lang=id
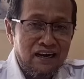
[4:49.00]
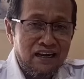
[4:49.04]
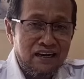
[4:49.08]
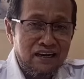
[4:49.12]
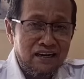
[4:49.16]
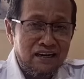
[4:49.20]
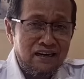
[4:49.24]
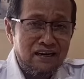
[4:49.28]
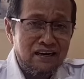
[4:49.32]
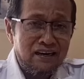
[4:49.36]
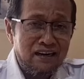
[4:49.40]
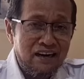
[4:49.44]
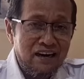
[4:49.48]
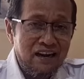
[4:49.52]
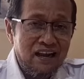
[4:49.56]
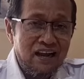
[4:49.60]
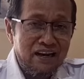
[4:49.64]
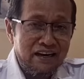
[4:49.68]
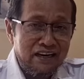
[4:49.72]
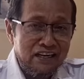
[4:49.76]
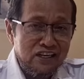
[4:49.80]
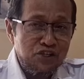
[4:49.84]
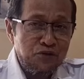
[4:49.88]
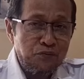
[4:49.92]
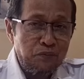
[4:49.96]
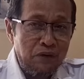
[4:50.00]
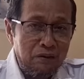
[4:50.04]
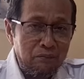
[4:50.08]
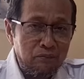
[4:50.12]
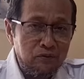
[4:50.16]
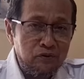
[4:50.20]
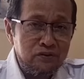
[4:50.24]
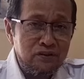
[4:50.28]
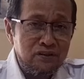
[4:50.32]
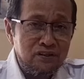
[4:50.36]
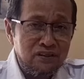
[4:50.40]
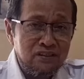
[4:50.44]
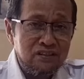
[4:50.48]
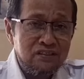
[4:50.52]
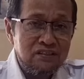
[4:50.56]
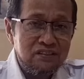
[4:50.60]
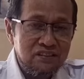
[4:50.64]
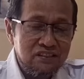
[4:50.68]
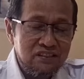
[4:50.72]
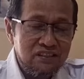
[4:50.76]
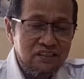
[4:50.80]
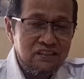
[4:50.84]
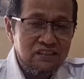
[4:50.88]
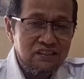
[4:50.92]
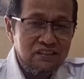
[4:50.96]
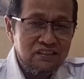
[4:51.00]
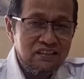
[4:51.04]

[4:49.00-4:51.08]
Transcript: Di tangan Anas Makmun,